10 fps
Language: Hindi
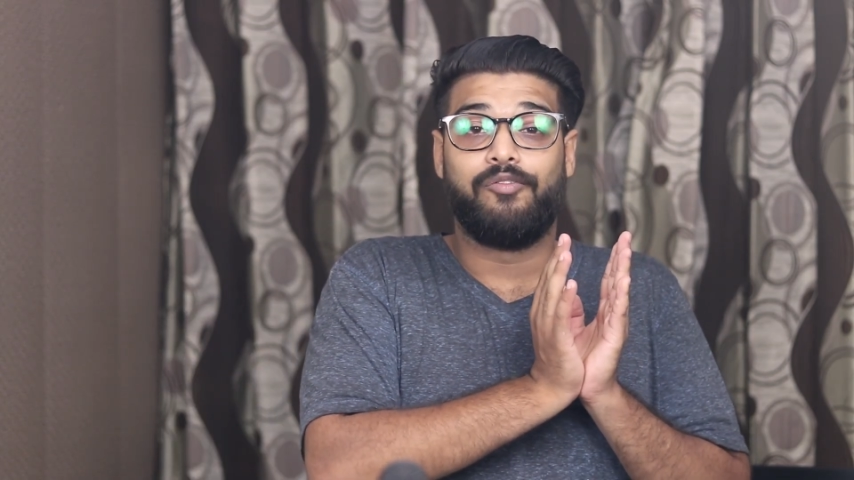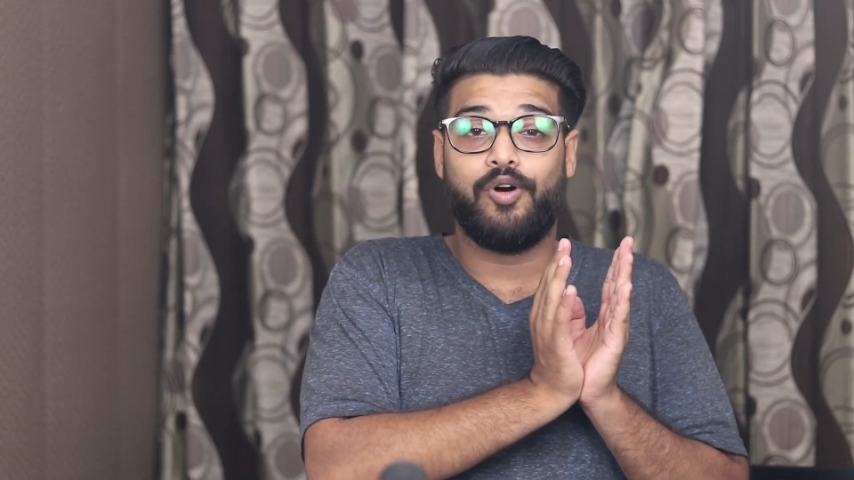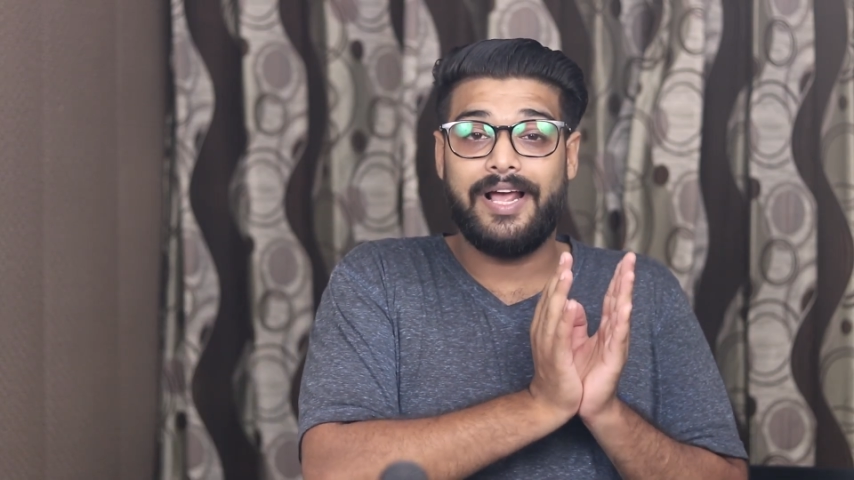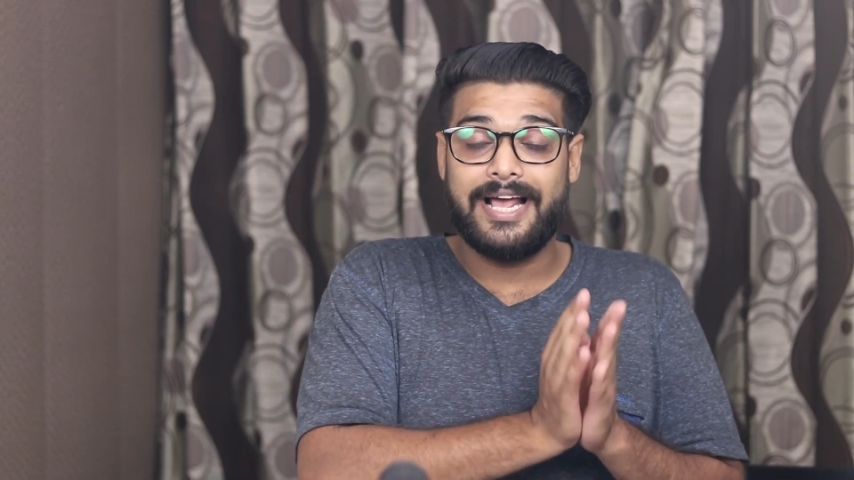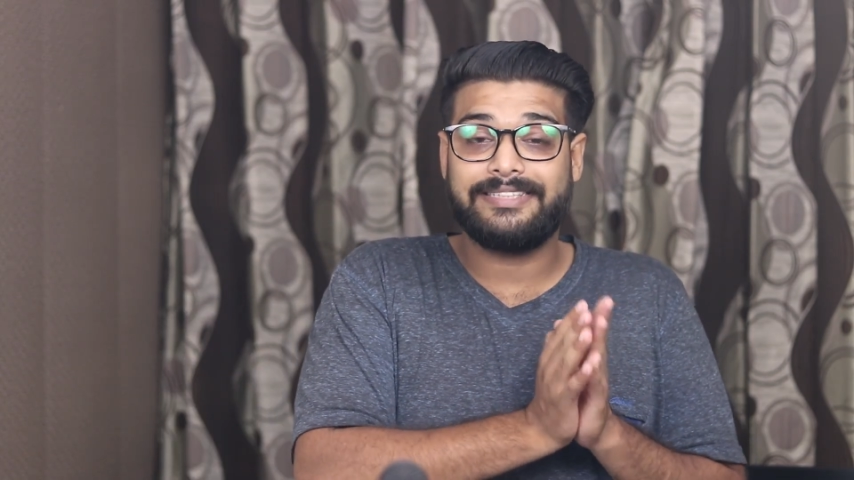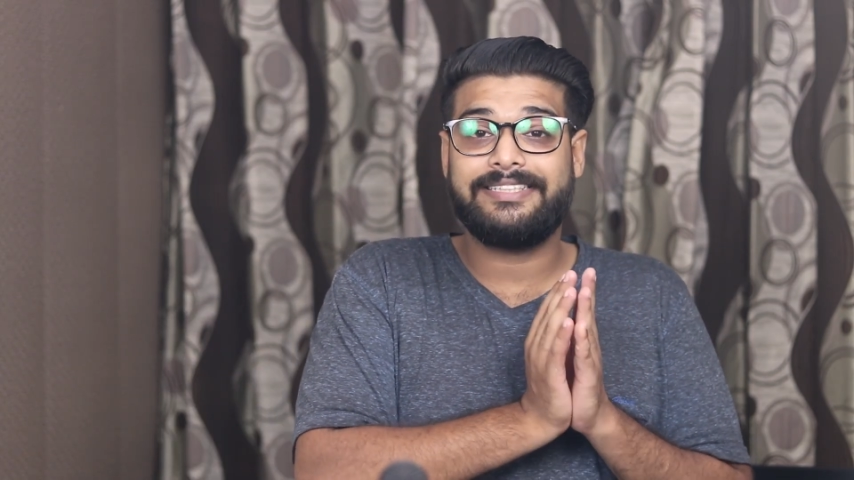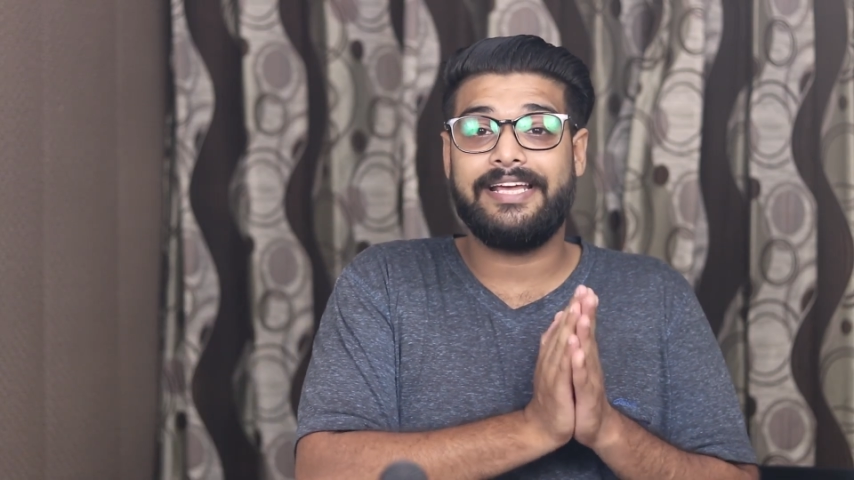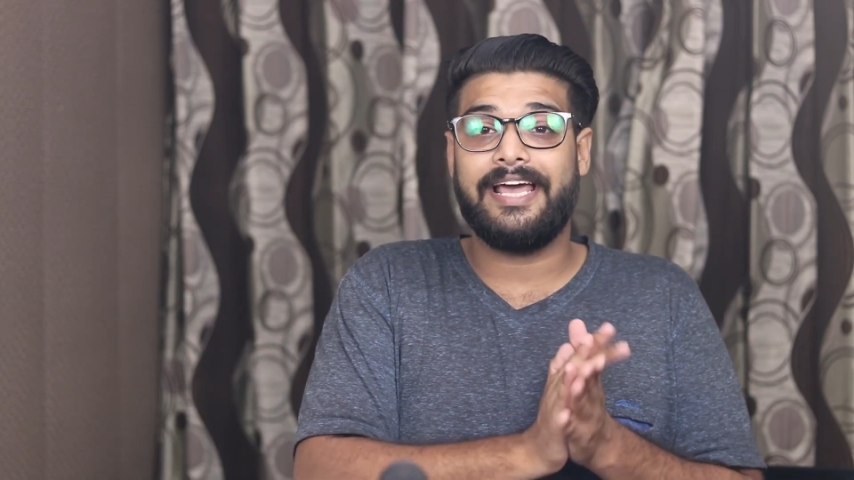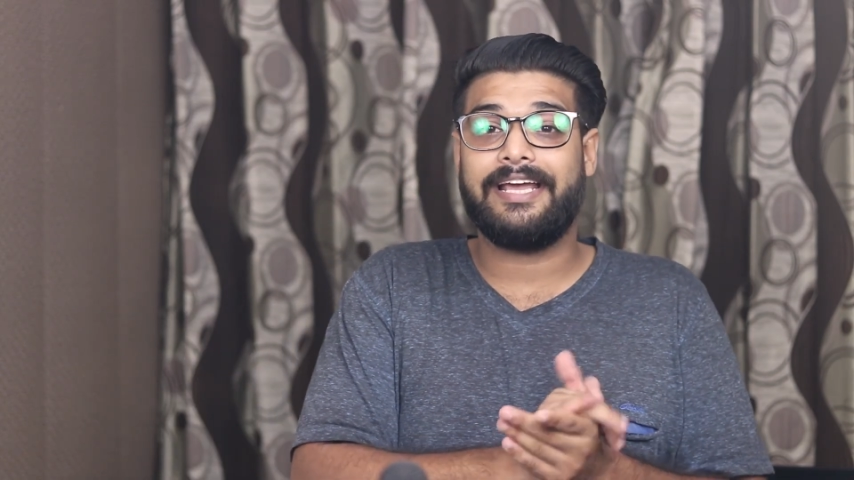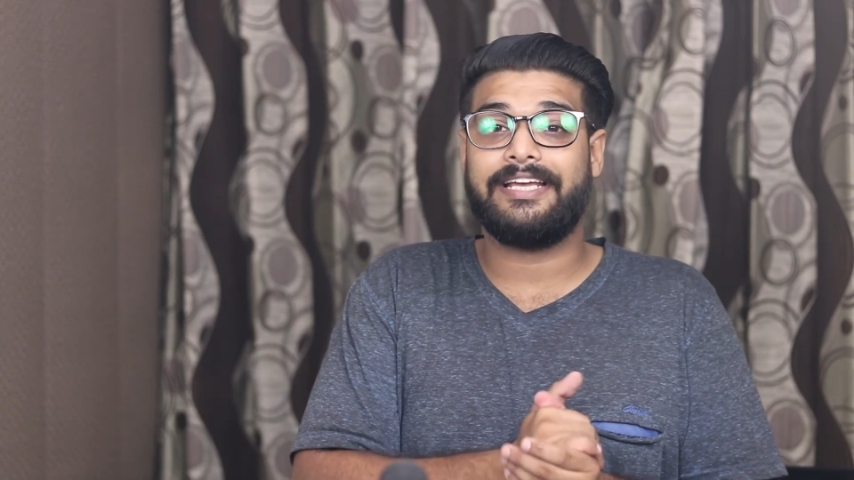वो
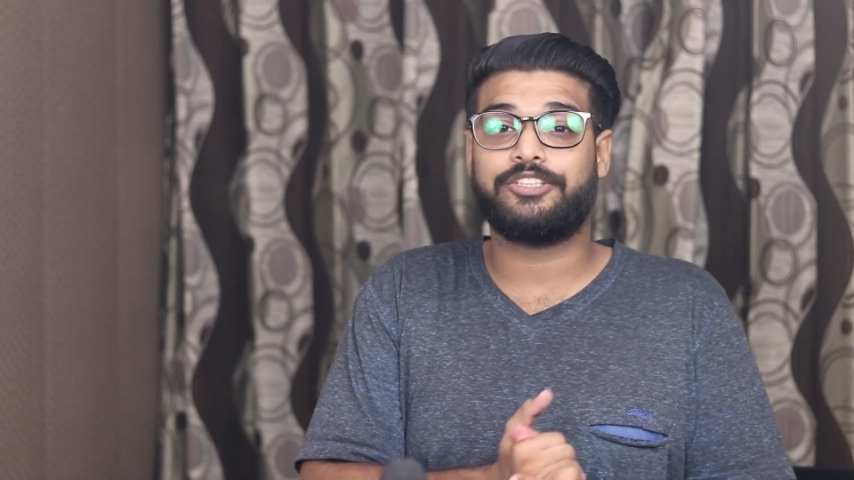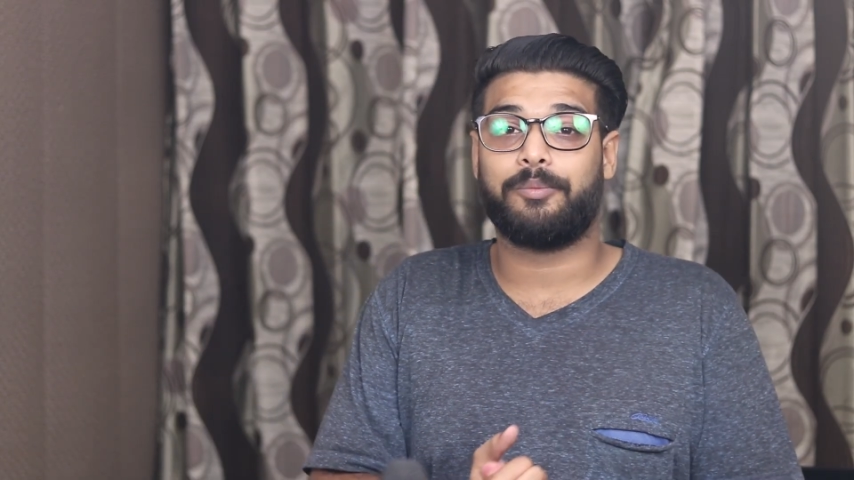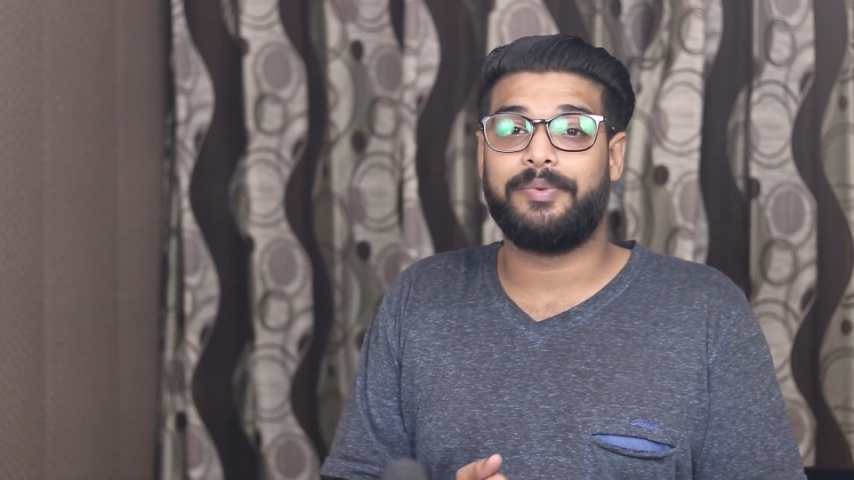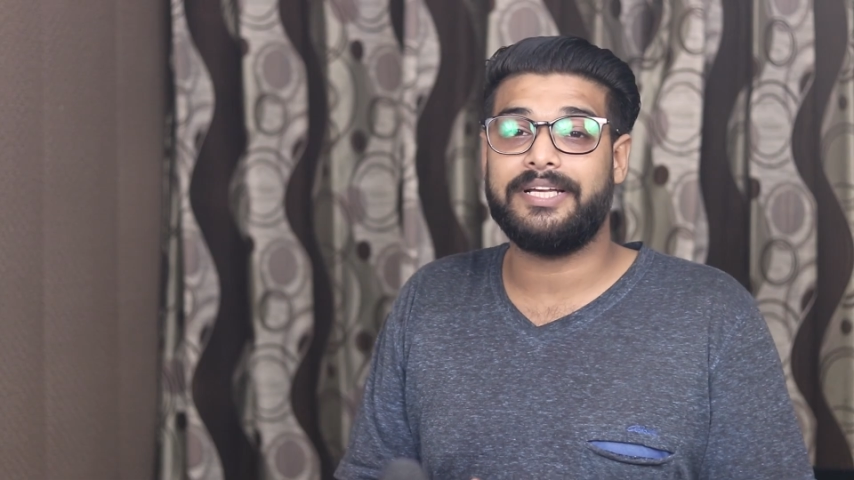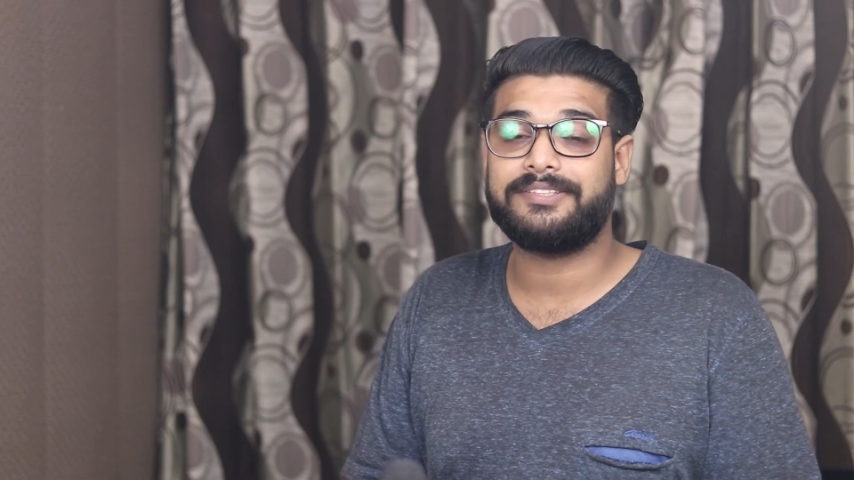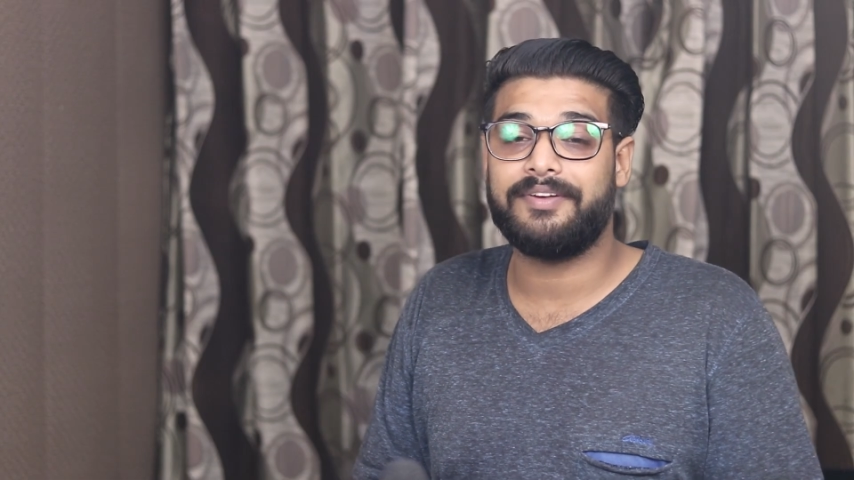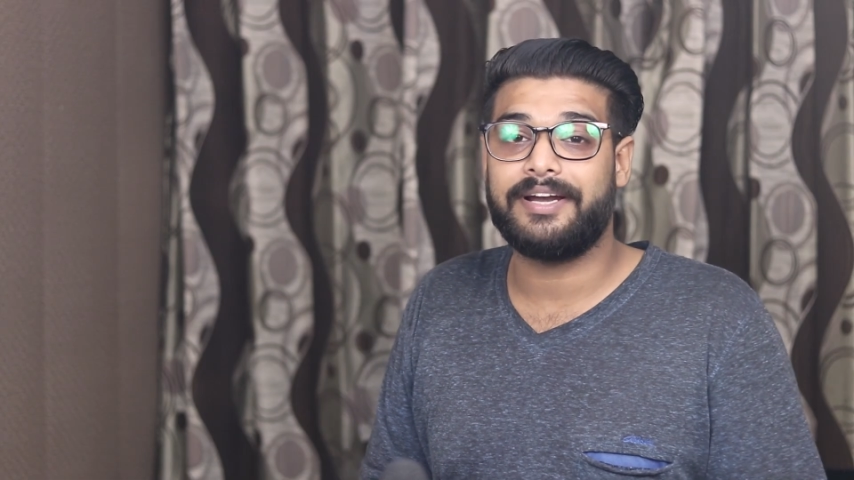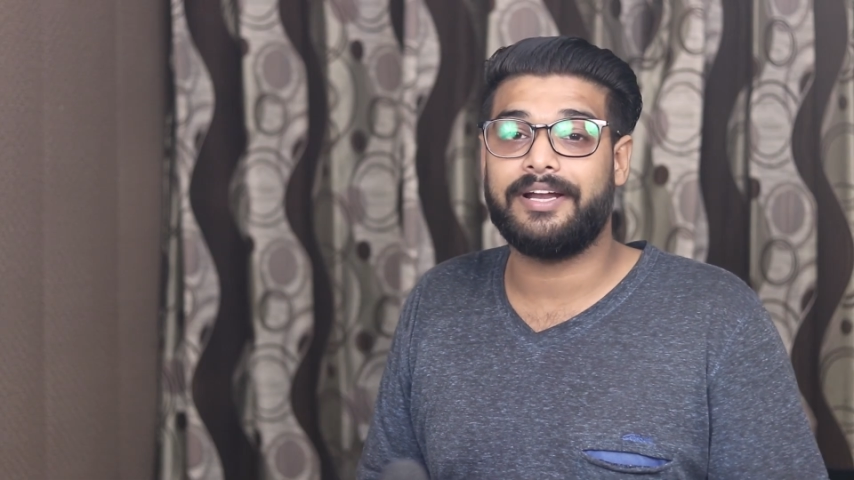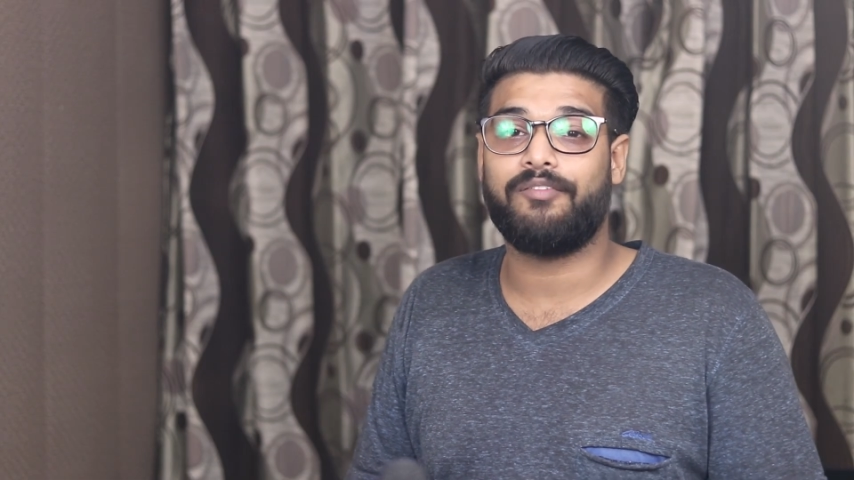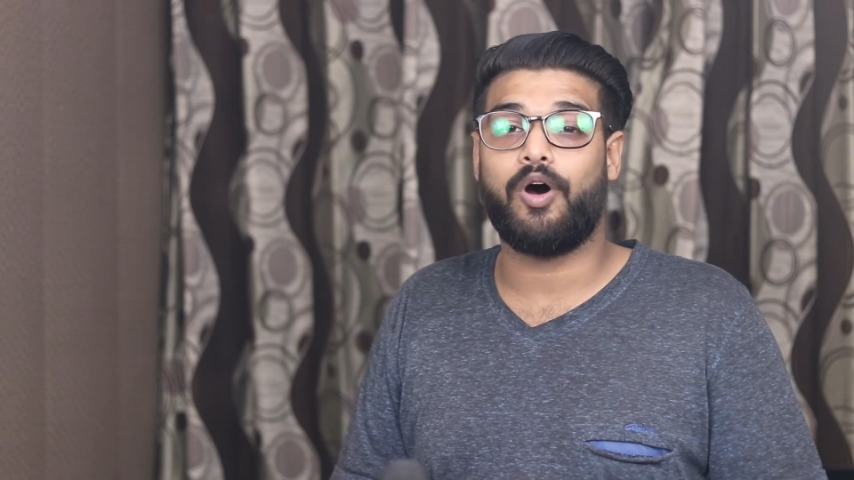ऐसी है कि जो बेस
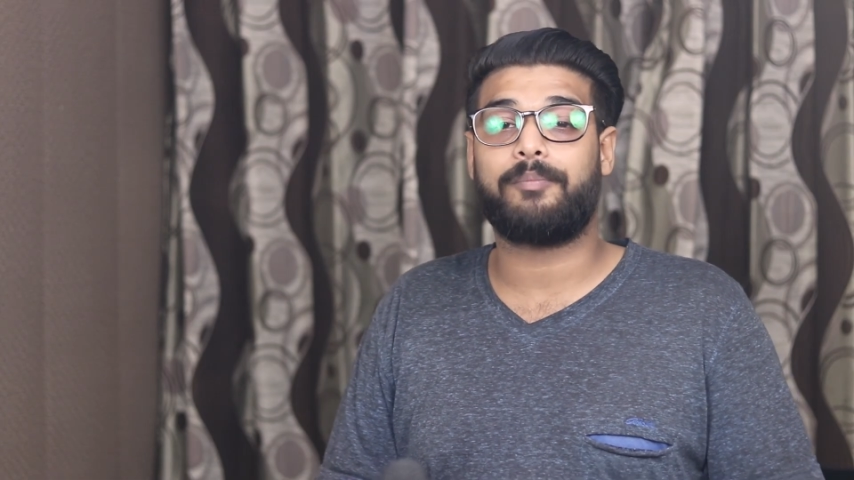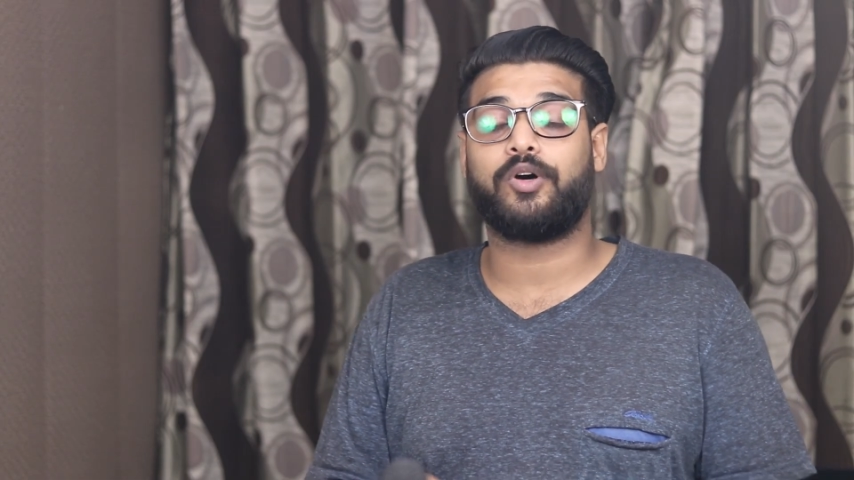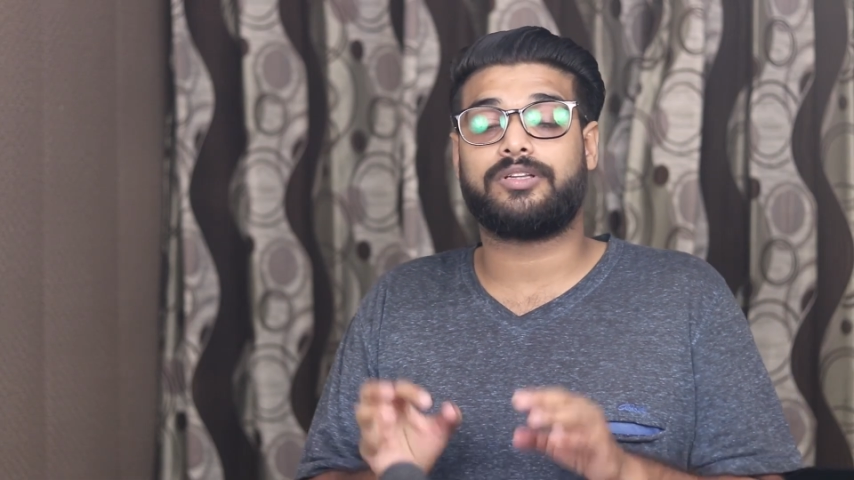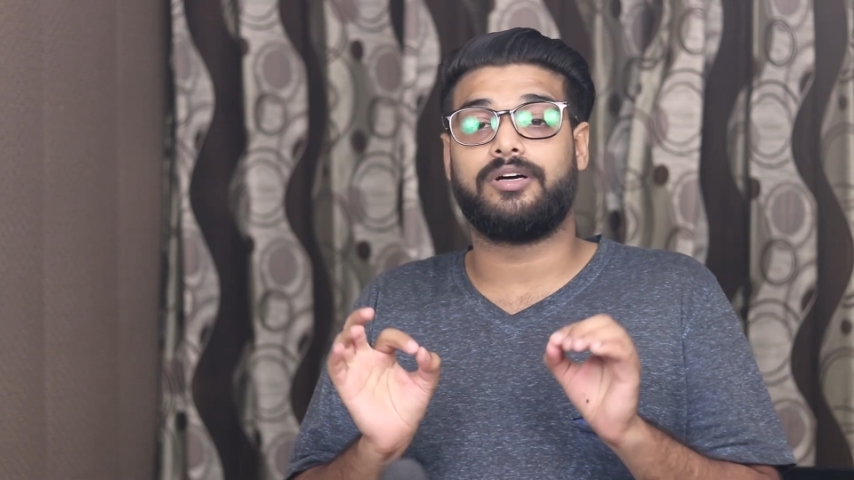वेरिएंट है वो आपको